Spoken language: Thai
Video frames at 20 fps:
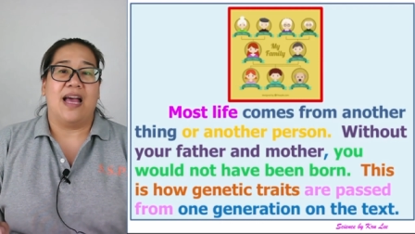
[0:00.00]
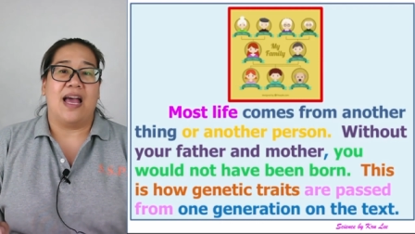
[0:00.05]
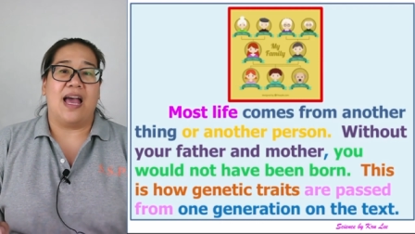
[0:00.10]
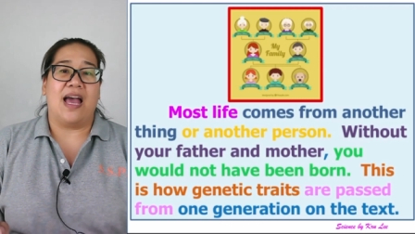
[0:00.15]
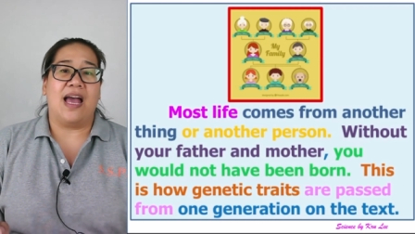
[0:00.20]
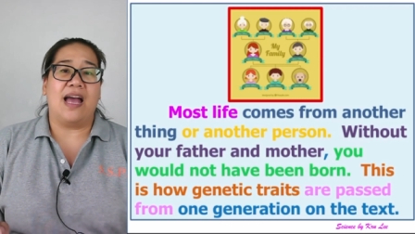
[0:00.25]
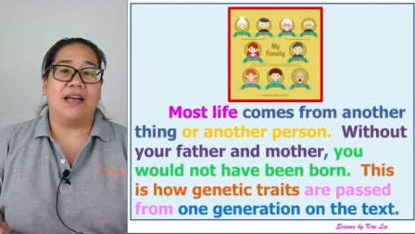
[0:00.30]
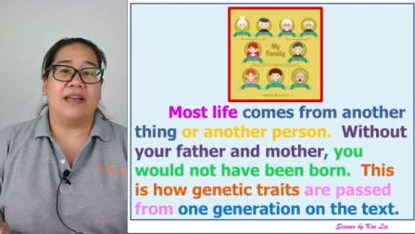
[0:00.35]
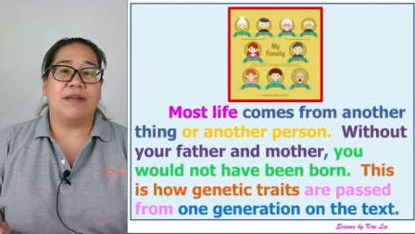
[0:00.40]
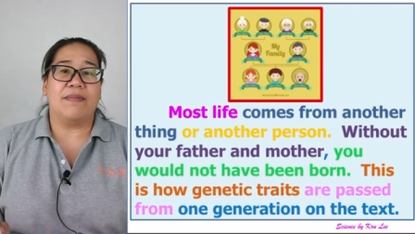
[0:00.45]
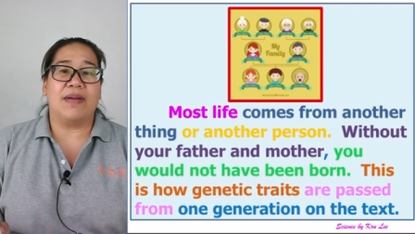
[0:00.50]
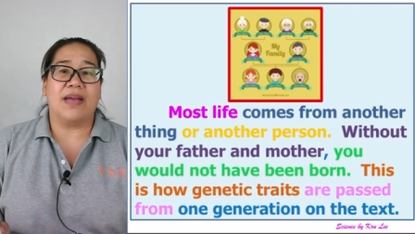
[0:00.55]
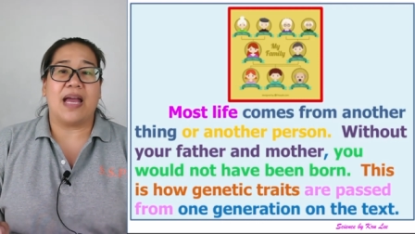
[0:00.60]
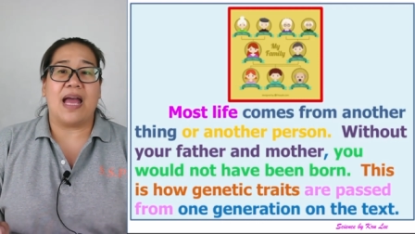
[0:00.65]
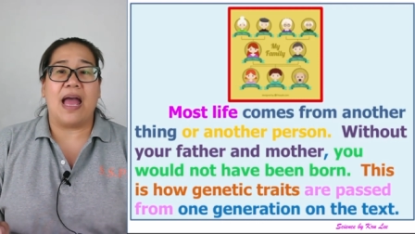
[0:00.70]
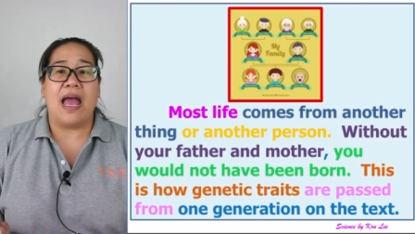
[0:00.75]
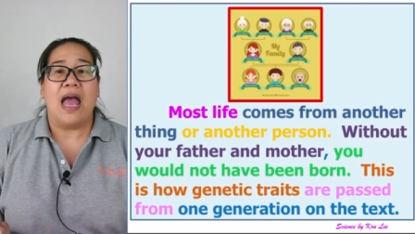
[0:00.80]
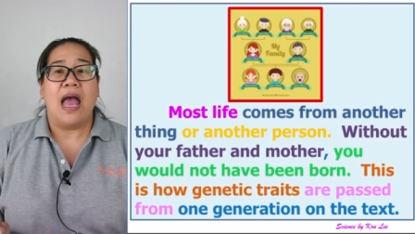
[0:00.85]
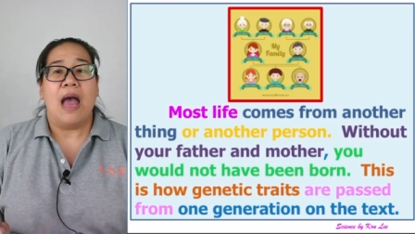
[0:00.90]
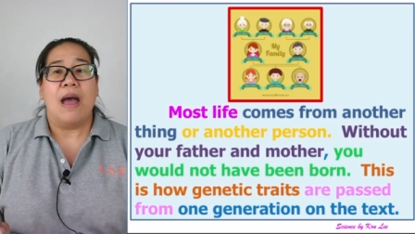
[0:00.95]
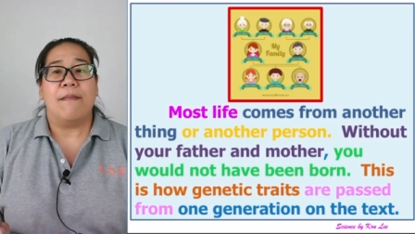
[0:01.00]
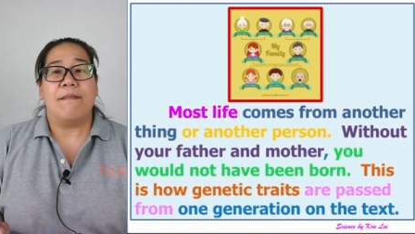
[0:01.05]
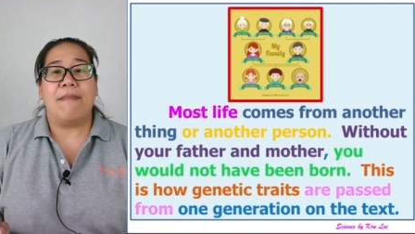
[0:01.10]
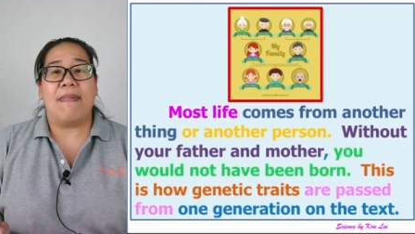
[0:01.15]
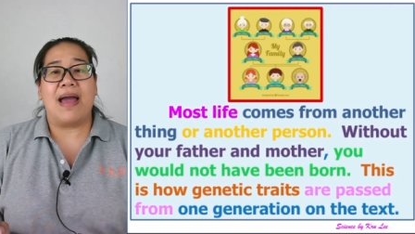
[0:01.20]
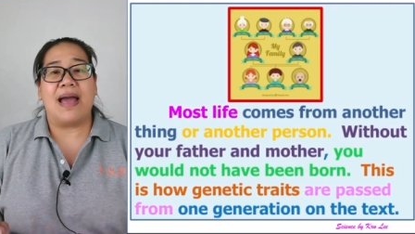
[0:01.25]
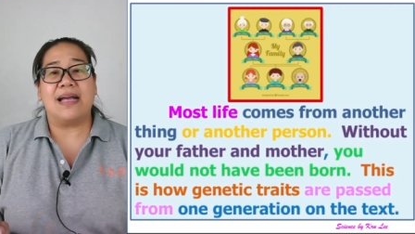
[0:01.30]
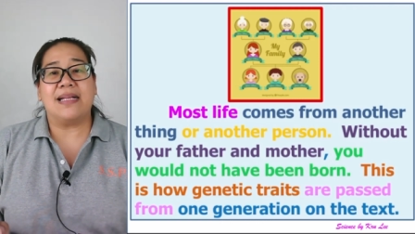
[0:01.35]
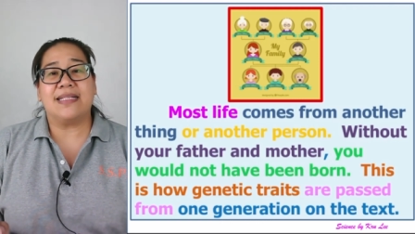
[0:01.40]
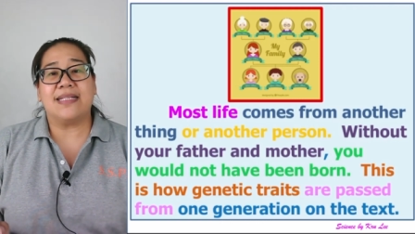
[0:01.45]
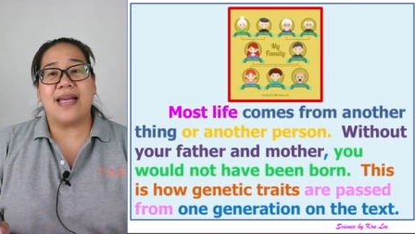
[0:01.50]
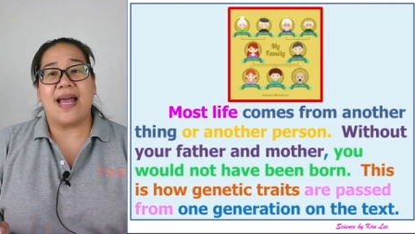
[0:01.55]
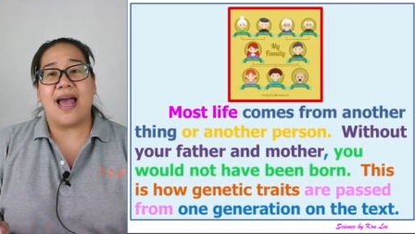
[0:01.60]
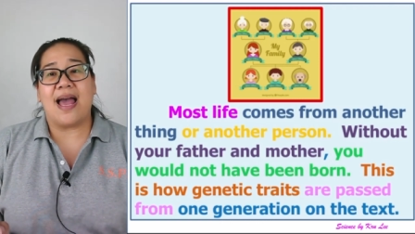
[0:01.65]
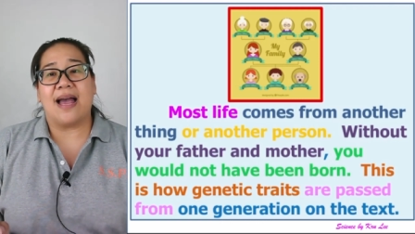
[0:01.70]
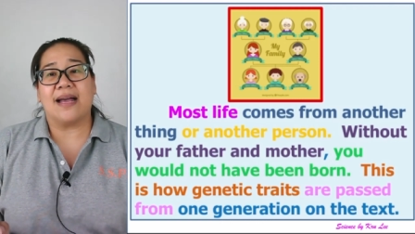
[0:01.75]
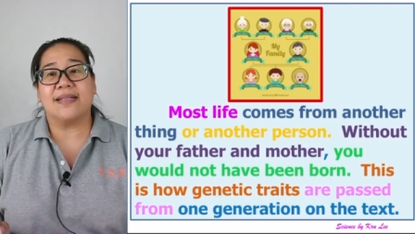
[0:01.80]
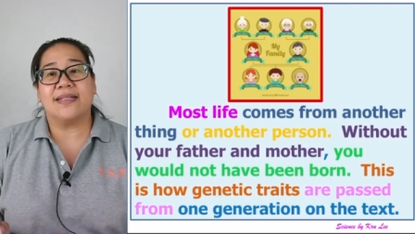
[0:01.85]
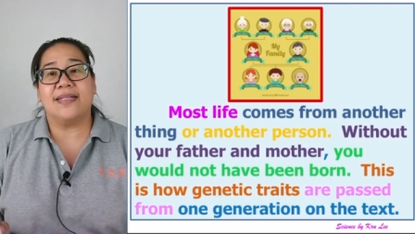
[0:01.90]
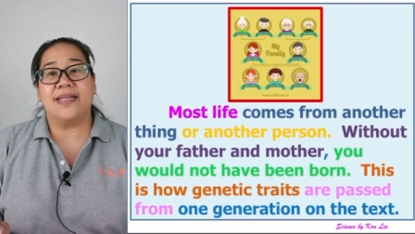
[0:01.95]
อ่าทำไมคะ มาจา
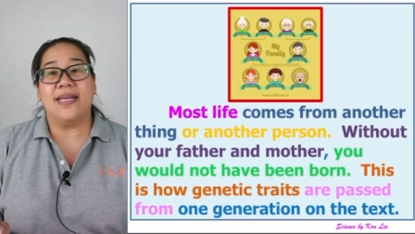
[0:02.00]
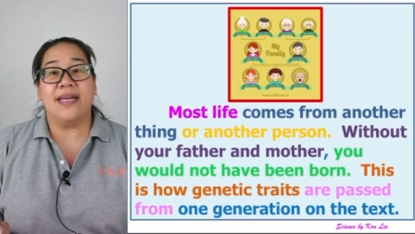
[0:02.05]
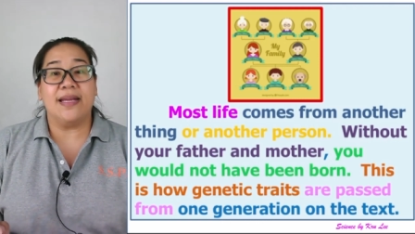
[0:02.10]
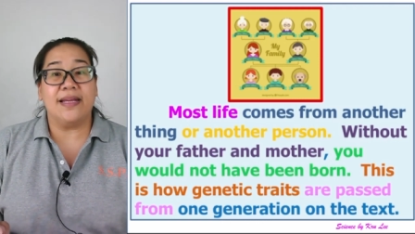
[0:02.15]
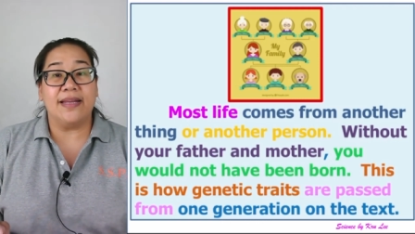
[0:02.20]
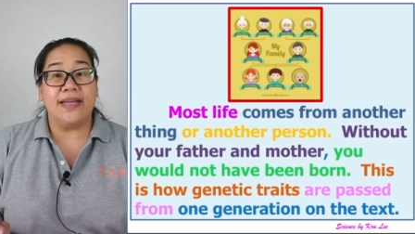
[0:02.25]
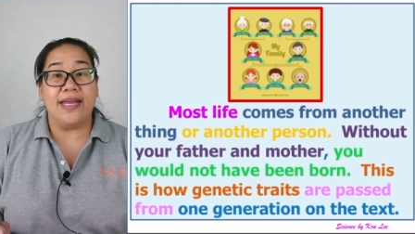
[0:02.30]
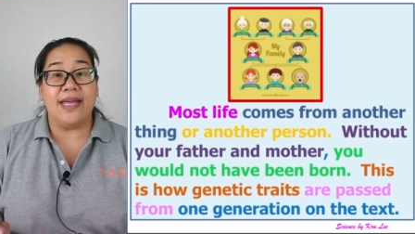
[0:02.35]
กสิ่ง